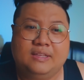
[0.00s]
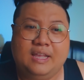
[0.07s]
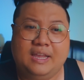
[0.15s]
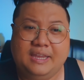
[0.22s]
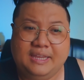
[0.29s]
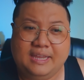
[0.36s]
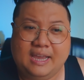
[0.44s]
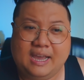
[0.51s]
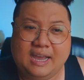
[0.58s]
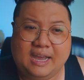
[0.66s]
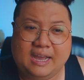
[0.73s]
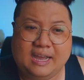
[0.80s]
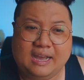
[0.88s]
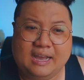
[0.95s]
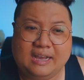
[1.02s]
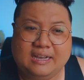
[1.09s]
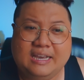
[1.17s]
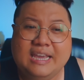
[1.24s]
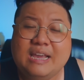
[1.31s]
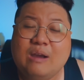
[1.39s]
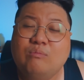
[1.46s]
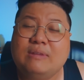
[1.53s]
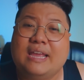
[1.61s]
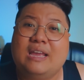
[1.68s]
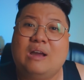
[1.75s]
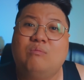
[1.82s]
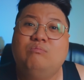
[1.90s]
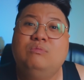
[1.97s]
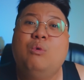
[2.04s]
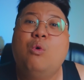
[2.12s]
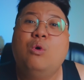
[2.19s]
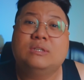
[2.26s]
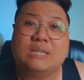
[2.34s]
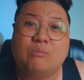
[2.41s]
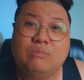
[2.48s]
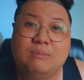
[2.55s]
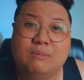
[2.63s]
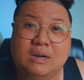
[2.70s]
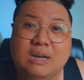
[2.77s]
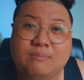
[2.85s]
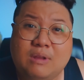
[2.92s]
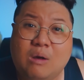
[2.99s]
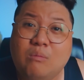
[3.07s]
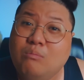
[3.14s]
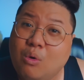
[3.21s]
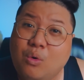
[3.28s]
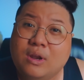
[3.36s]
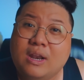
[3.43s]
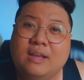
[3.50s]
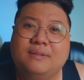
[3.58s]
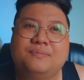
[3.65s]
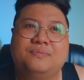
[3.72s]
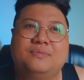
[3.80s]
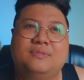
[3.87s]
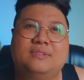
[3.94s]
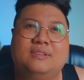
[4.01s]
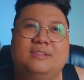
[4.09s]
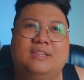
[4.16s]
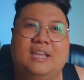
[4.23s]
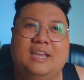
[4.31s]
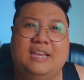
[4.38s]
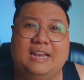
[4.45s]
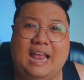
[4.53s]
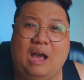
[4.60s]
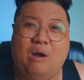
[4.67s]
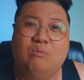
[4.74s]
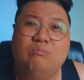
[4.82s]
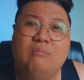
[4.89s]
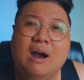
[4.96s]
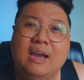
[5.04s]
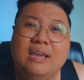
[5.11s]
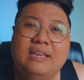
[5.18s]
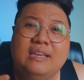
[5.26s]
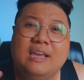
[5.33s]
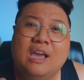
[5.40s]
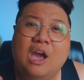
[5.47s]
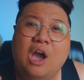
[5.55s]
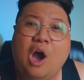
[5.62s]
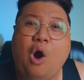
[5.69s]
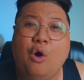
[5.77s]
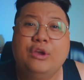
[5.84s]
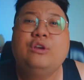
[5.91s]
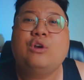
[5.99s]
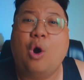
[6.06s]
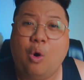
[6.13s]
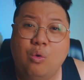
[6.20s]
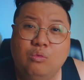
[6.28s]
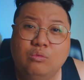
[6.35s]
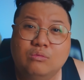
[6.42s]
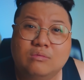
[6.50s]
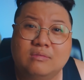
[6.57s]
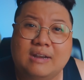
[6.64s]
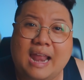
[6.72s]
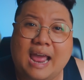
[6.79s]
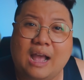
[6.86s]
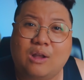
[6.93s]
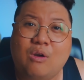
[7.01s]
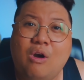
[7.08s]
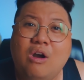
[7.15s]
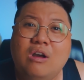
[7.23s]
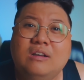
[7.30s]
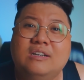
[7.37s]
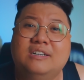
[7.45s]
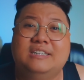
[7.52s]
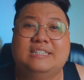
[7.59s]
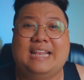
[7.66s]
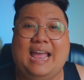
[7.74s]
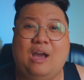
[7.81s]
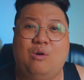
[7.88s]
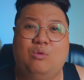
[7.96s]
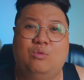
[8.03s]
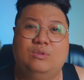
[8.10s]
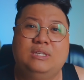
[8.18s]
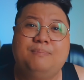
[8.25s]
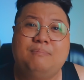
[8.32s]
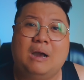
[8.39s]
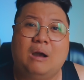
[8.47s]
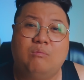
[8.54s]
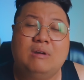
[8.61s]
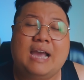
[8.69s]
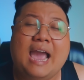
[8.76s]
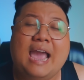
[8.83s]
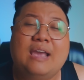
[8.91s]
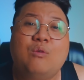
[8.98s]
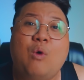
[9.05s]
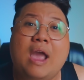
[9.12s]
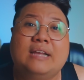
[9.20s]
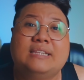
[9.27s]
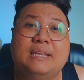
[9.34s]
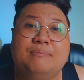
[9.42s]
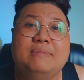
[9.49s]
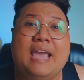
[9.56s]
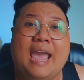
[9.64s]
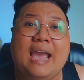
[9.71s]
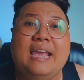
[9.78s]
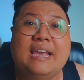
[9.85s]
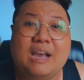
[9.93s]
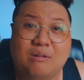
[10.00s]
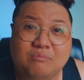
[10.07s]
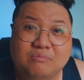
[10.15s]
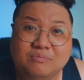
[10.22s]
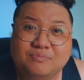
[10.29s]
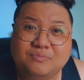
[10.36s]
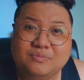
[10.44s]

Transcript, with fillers: thì à, khi ông này ông mua xong cái bữa hôm đó ông mua đó thì là ông mới hỏi cổ là có người nào giúp ông khai quan điểm nhãn hay không